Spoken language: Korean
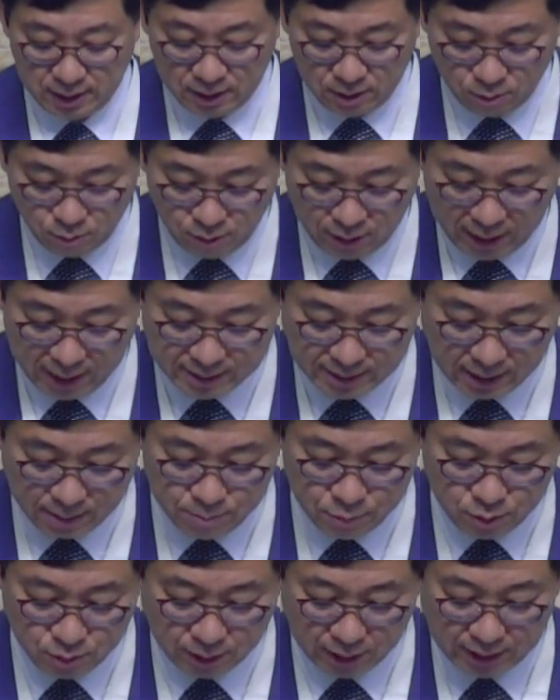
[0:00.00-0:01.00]
우리의 삶
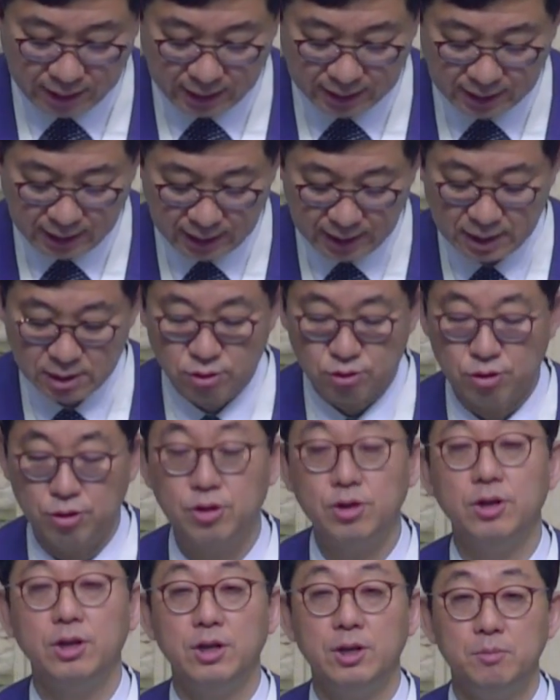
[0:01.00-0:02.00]
속에 나타날
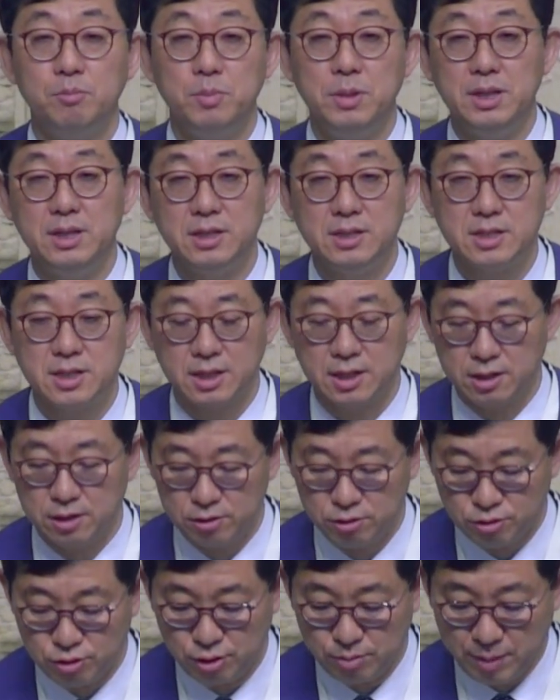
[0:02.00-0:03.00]
줄
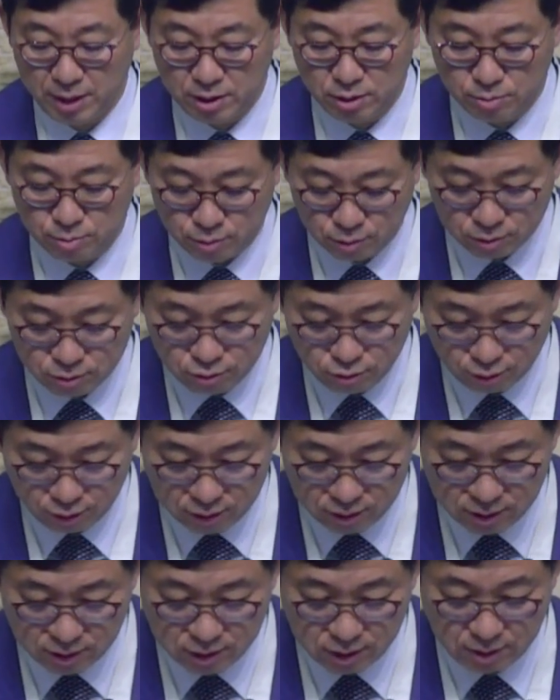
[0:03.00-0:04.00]
믿으시기를 주님의 이름으로
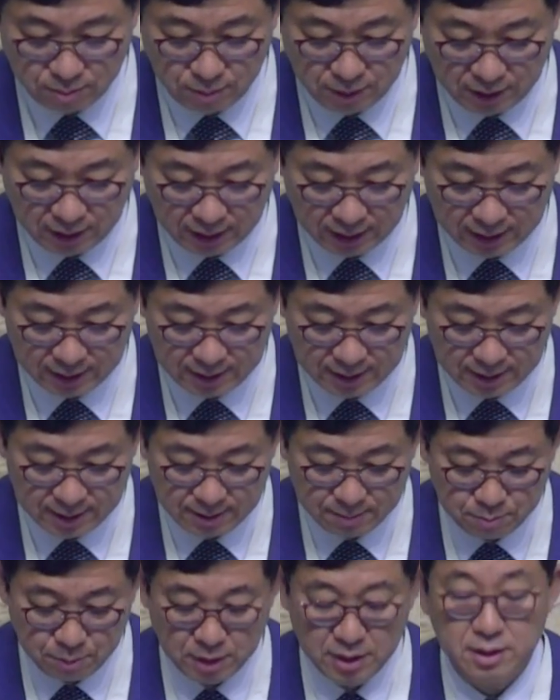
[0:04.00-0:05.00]
축원을 드립니다.
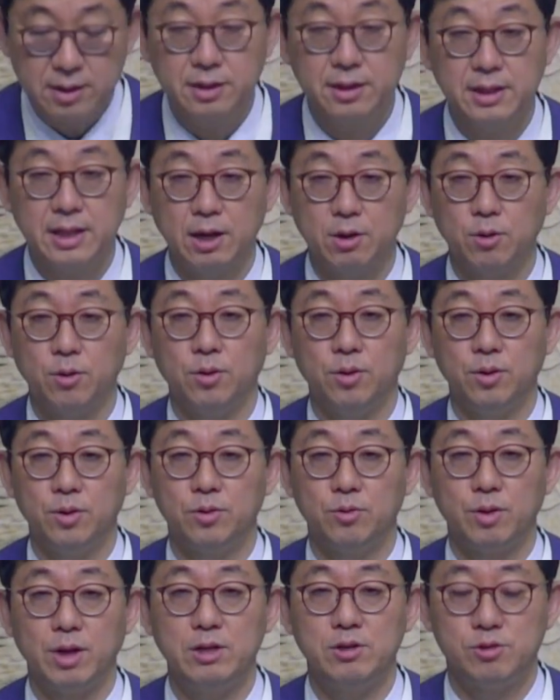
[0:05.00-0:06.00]
믿는 대로
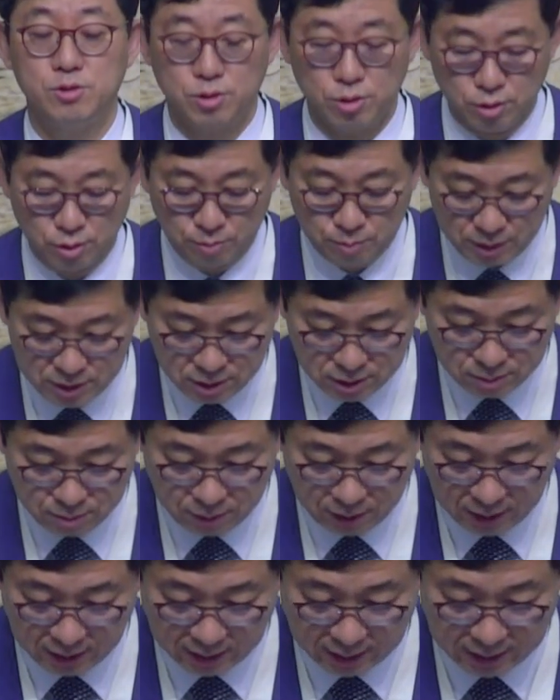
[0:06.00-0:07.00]
될 줄로
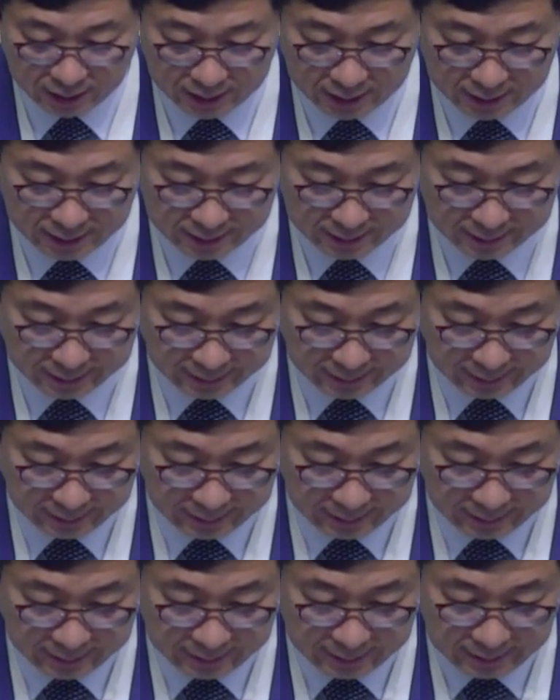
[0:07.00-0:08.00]
믿습니다.
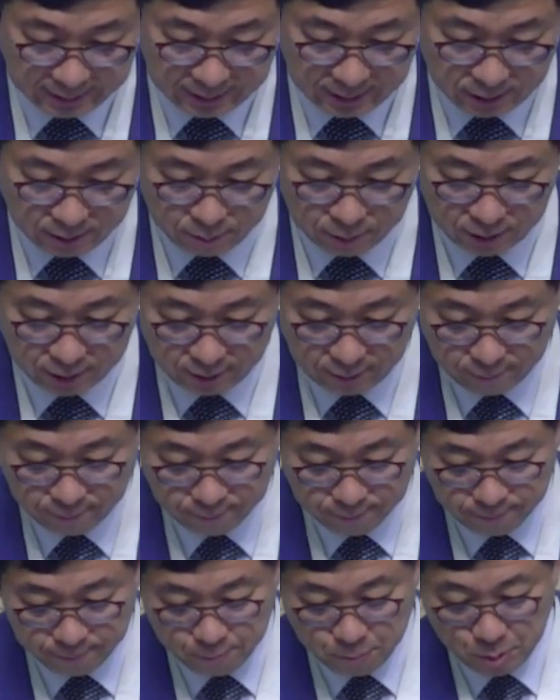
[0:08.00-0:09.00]
여러분,
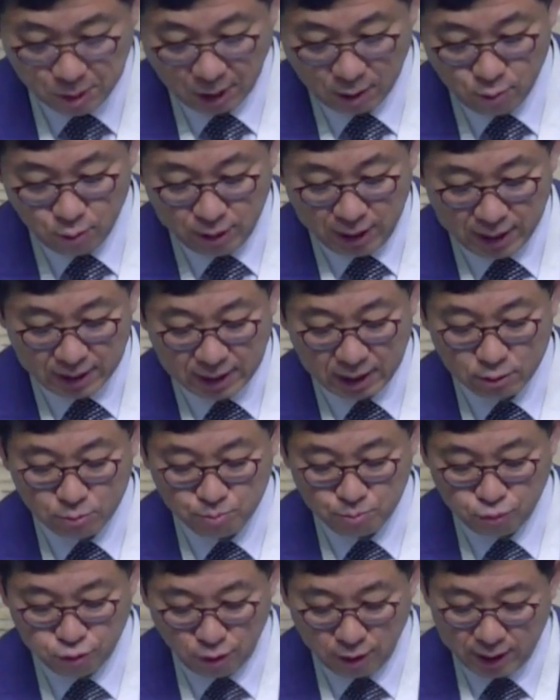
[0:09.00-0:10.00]

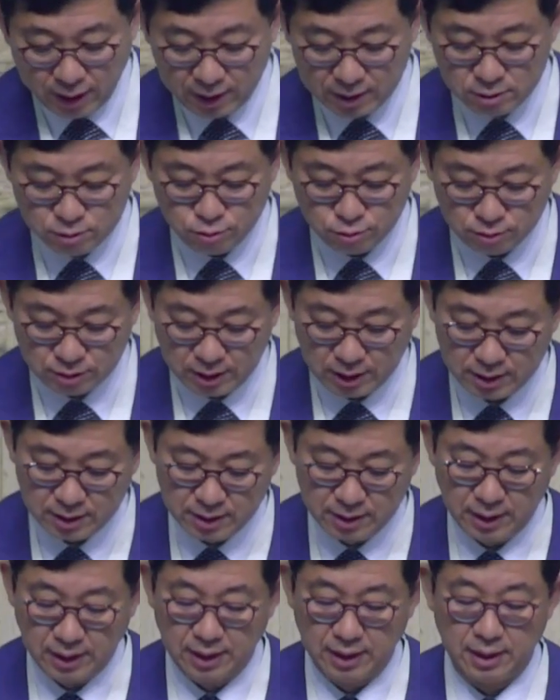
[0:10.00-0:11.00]
우리에게 풀어야 할
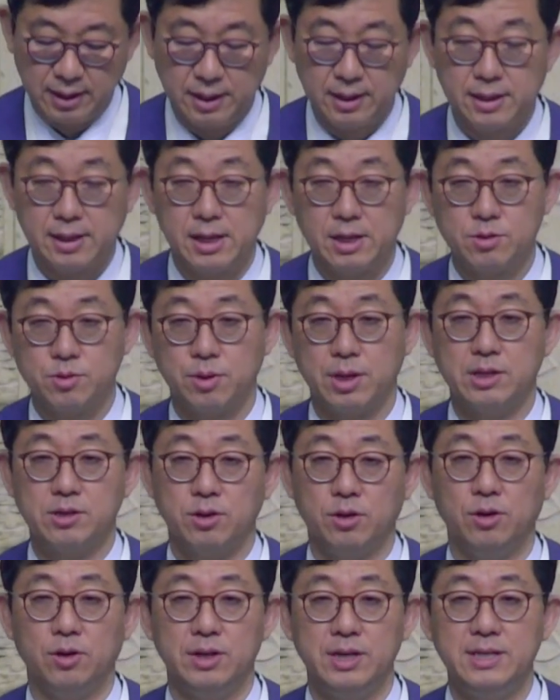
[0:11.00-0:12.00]
숙제들이
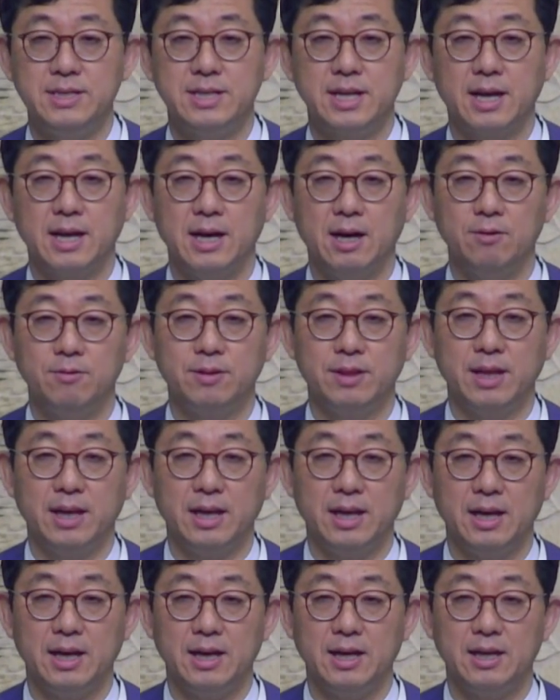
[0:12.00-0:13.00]
계속해서 인생
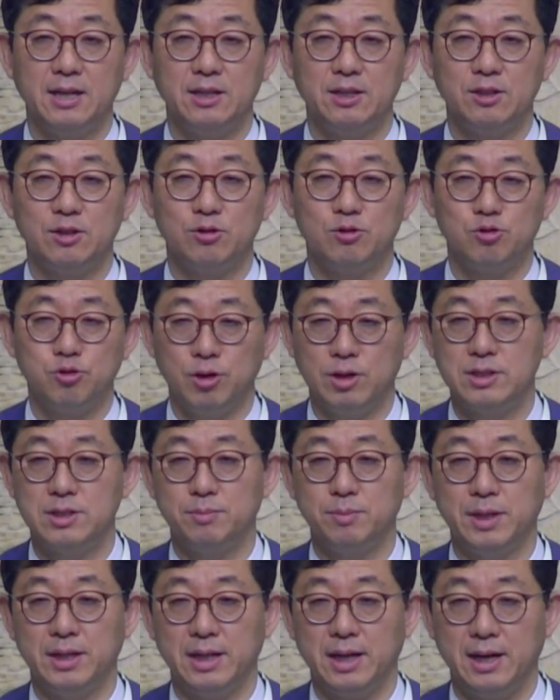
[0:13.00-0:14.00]
가운데
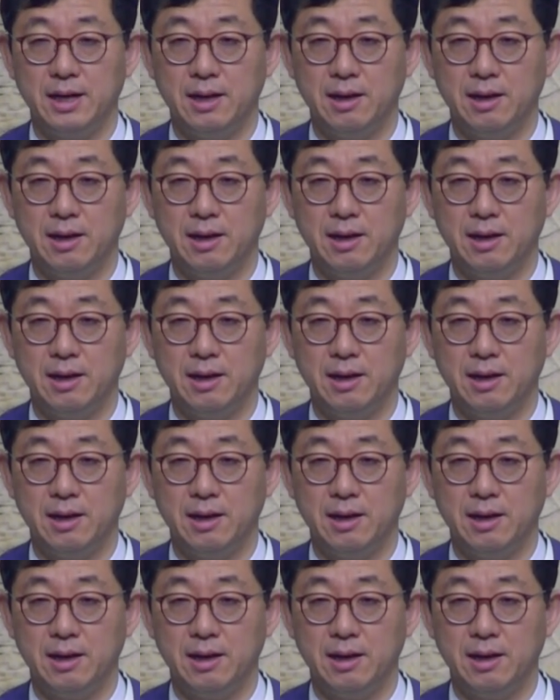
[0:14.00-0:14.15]
주어집니다.